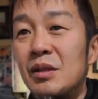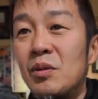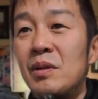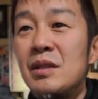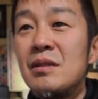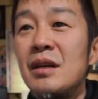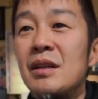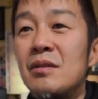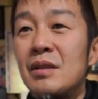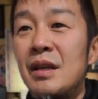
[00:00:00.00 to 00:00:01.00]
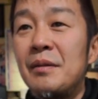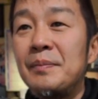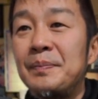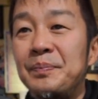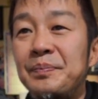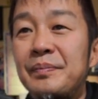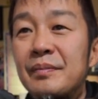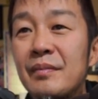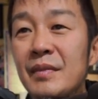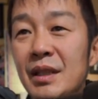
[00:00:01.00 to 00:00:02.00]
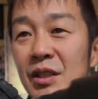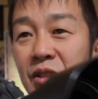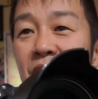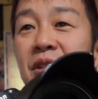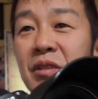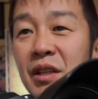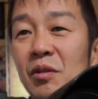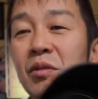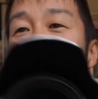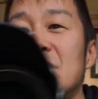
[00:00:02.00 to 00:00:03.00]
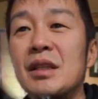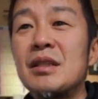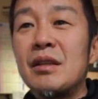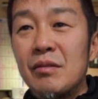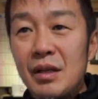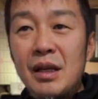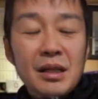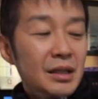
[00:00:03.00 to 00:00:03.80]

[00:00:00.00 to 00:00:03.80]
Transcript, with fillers: 撮りづらいのでスチールにおいてですけどね、